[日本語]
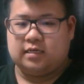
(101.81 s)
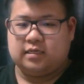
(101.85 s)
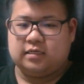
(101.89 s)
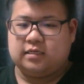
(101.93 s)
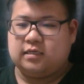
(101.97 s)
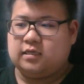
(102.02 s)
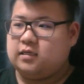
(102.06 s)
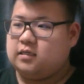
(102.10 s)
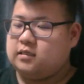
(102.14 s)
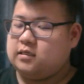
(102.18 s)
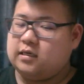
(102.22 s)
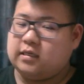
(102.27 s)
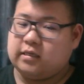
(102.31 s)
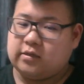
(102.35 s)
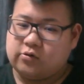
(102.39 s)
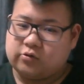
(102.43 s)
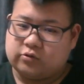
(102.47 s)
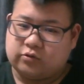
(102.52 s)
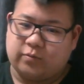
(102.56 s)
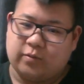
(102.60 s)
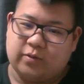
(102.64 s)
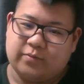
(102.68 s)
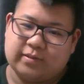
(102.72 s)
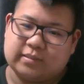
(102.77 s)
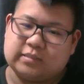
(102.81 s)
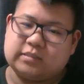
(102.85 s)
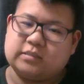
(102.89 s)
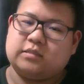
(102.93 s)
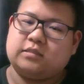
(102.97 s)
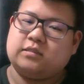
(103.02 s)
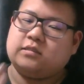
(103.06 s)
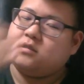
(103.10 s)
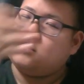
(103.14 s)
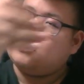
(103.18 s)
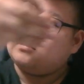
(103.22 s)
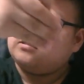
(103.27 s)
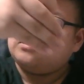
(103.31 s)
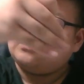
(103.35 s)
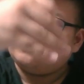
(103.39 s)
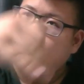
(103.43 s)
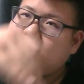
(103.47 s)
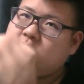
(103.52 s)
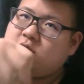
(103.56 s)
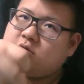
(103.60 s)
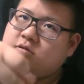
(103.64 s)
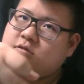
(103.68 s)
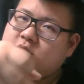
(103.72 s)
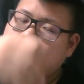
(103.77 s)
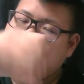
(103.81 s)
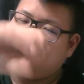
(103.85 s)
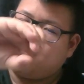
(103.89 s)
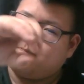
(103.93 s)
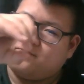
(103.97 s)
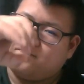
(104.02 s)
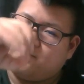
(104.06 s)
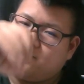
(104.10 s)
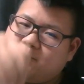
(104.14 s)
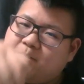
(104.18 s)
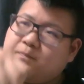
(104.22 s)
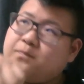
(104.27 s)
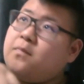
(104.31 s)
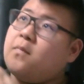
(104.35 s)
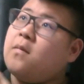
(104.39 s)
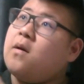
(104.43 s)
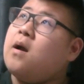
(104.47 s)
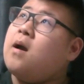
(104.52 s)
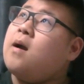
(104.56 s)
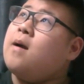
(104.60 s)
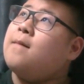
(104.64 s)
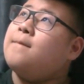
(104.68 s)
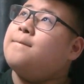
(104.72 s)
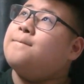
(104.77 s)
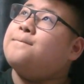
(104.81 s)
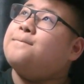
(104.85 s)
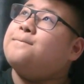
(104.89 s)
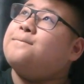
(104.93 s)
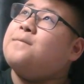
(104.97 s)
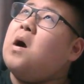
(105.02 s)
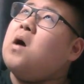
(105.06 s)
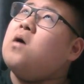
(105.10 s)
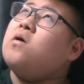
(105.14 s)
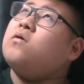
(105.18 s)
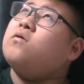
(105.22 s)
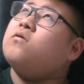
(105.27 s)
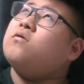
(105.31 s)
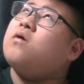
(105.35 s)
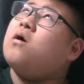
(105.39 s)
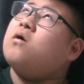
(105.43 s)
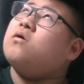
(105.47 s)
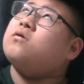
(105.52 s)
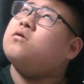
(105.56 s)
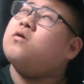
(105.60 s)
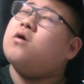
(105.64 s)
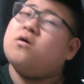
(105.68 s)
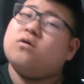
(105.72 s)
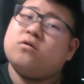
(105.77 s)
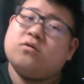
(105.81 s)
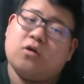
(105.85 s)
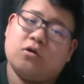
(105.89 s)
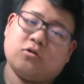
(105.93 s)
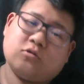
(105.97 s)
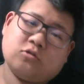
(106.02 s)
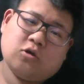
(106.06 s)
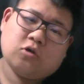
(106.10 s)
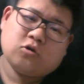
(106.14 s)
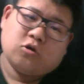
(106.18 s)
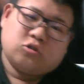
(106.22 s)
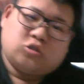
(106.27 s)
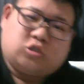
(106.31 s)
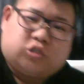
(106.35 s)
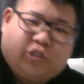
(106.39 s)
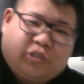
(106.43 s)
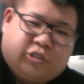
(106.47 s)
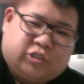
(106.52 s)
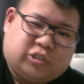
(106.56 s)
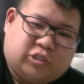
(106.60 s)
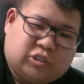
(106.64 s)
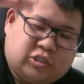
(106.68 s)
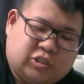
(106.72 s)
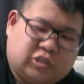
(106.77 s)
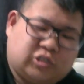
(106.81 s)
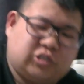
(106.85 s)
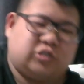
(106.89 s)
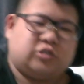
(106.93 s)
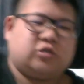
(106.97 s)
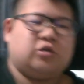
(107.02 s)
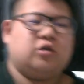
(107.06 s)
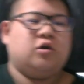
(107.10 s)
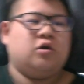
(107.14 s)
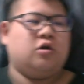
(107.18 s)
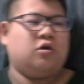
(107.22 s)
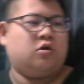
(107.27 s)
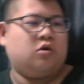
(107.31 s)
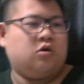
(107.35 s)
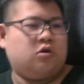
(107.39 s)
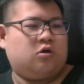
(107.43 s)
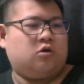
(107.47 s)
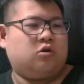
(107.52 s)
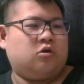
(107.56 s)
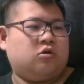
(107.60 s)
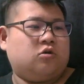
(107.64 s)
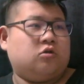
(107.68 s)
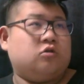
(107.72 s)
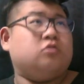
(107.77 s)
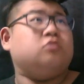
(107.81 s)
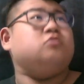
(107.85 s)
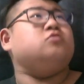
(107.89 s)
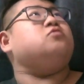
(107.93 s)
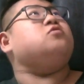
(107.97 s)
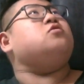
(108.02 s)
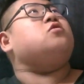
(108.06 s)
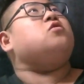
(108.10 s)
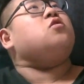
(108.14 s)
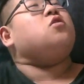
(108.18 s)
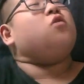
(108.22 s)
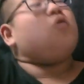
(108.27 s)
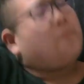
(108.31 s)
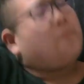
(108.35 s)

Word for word: 入れていこうと思います。キュッキュッ。ポンポンポンポンシュおー、